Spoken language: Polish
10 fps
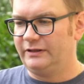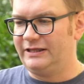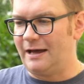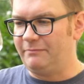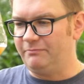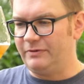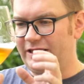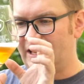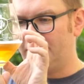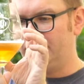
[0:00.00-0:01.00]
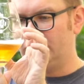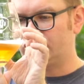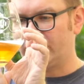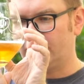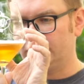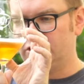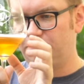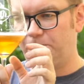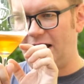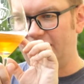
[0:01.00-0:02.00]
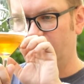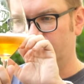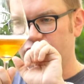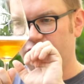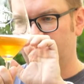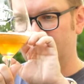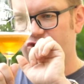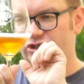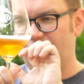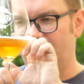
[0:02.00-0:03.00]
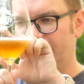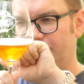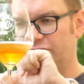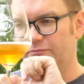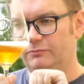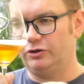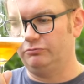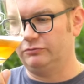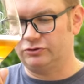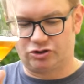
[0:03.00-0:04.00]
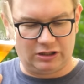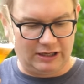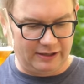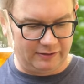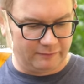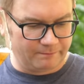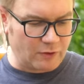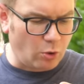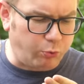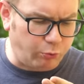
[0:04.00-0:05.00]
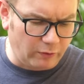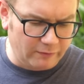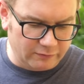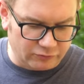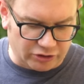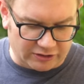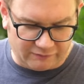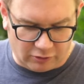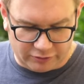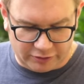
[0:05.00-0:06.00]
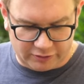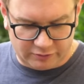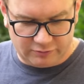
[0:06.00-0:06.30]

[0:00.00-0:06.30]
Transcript: ja, bym, ja bym nie czekał. To jakiś pająk idzie bezczelny po tym moim szkle. Czerwony.